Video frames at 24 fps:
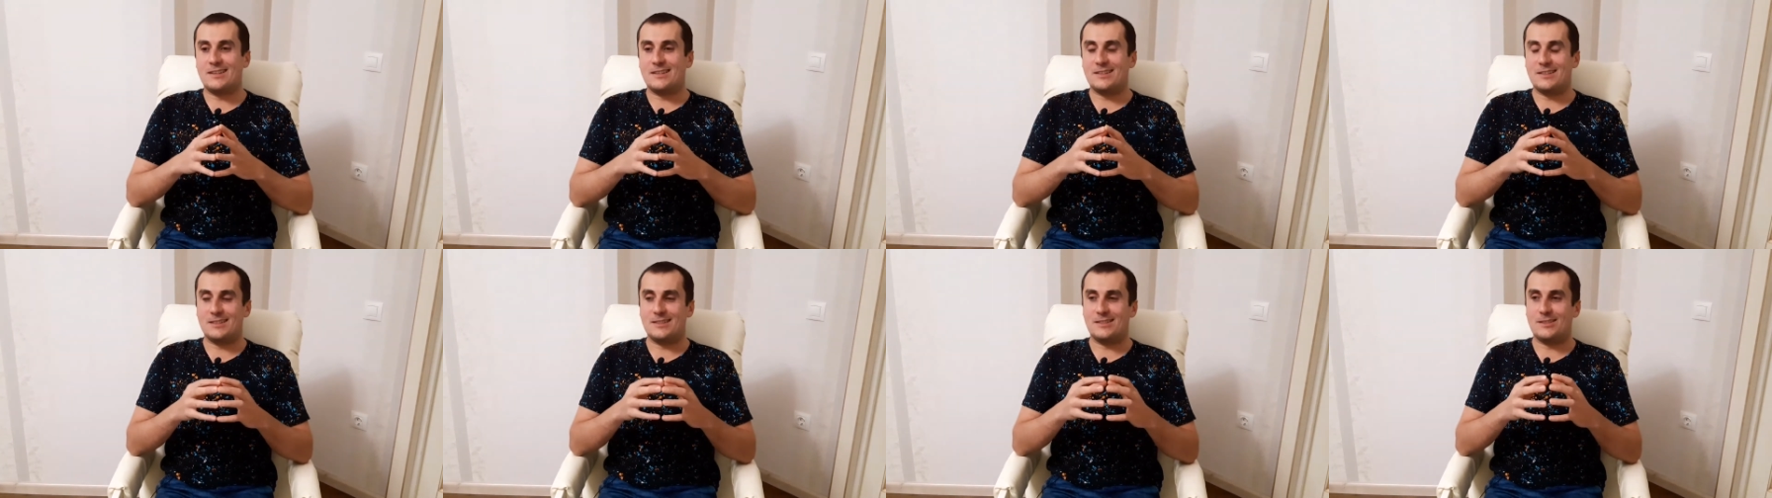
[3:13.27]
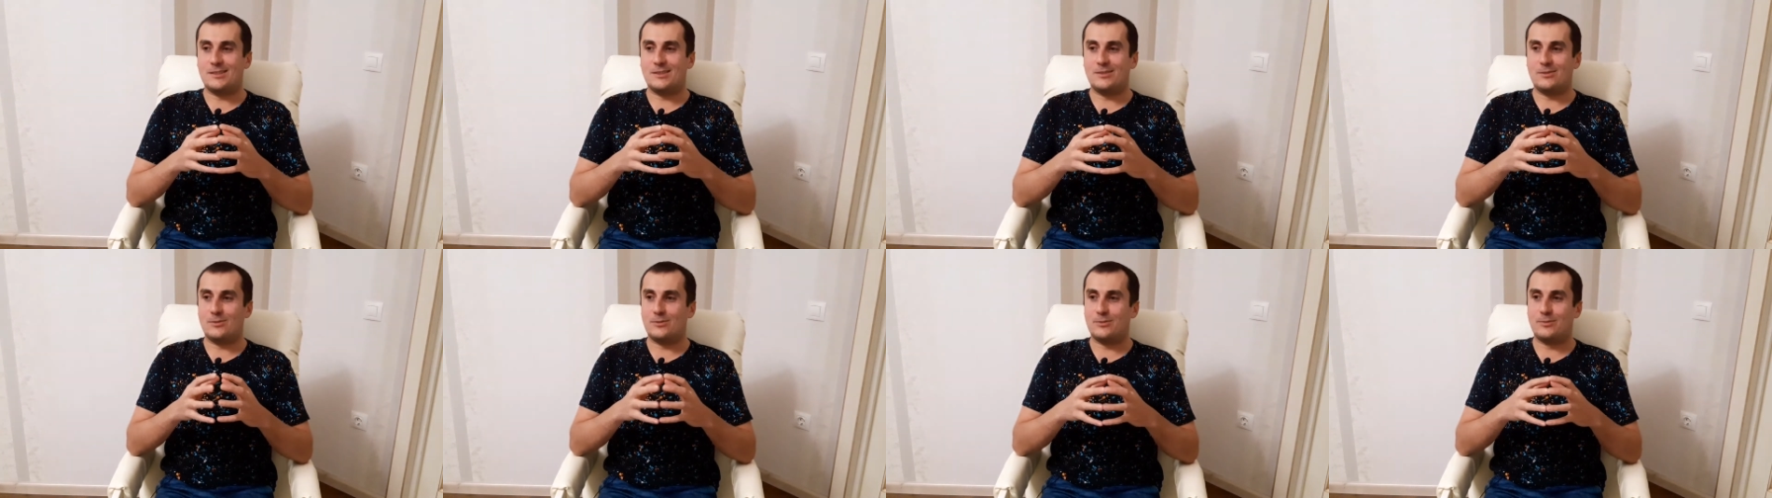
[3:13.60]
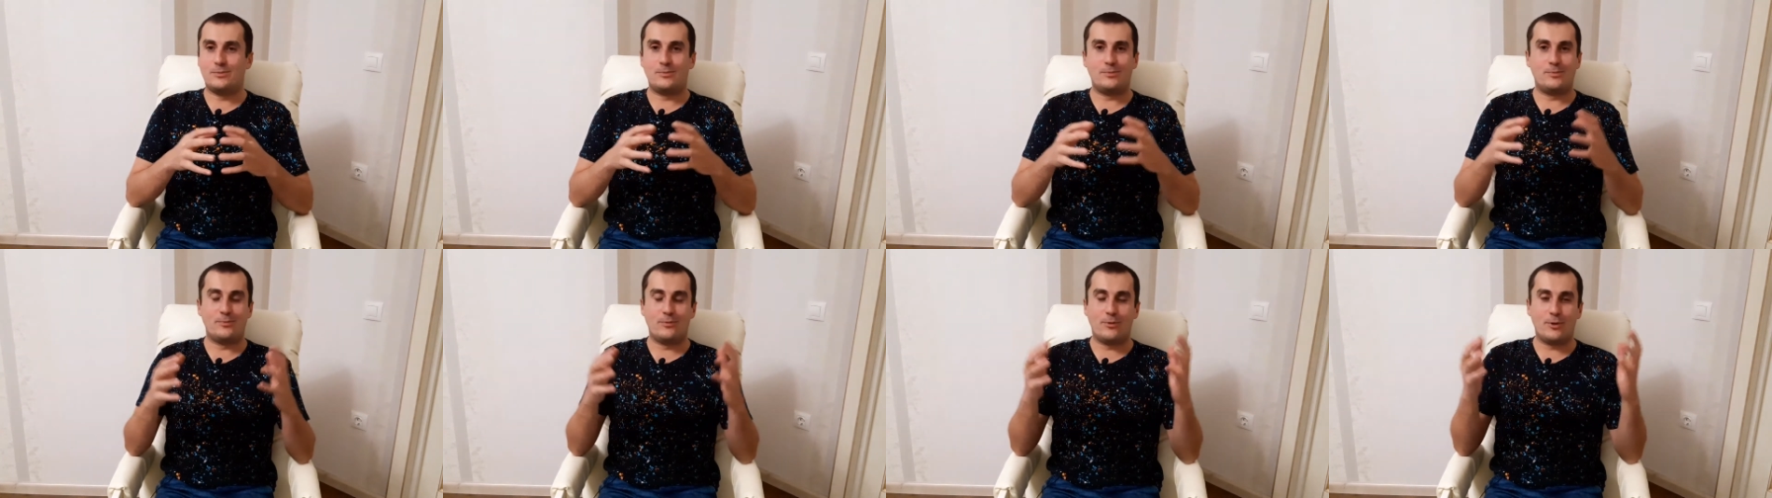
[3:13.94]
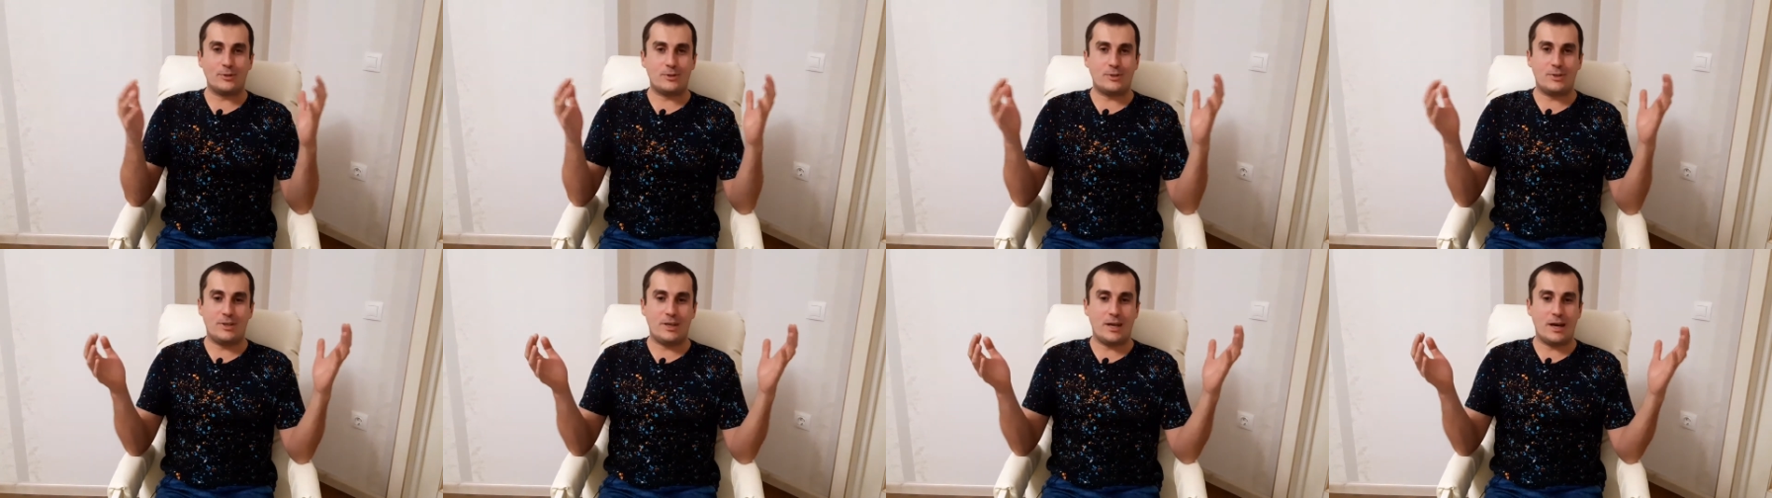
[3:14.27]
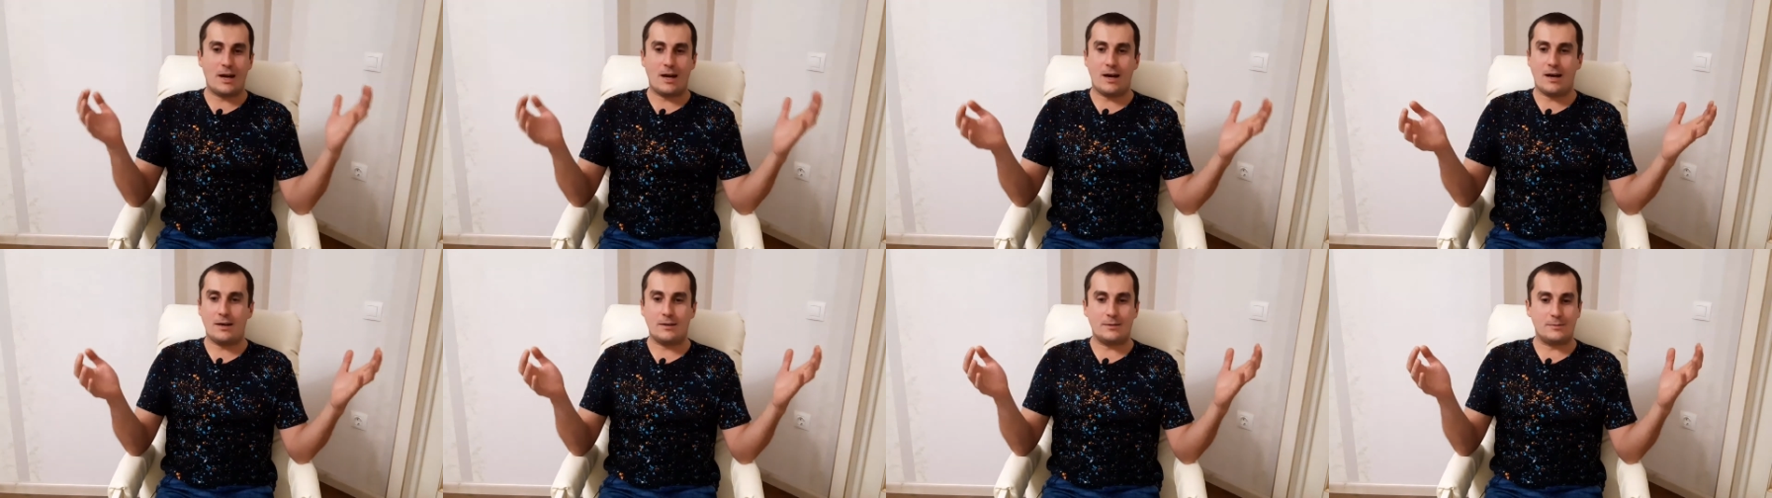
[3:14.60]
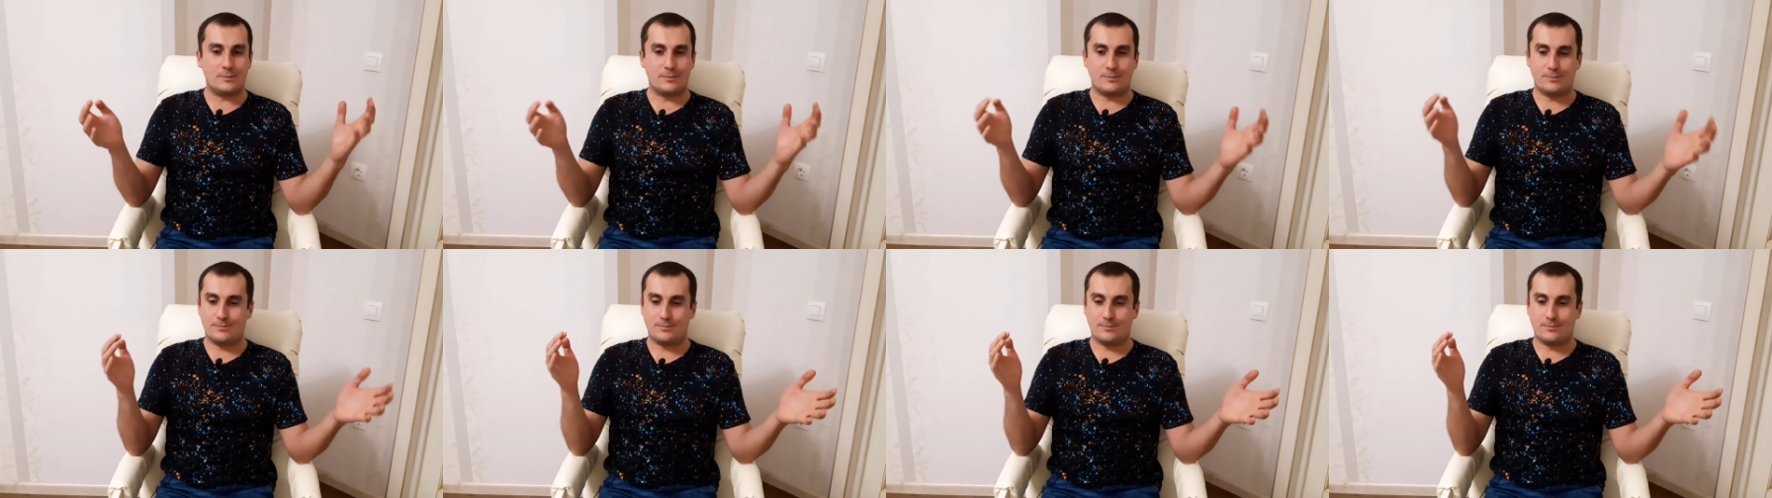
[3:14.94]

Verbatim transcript: А, вот я...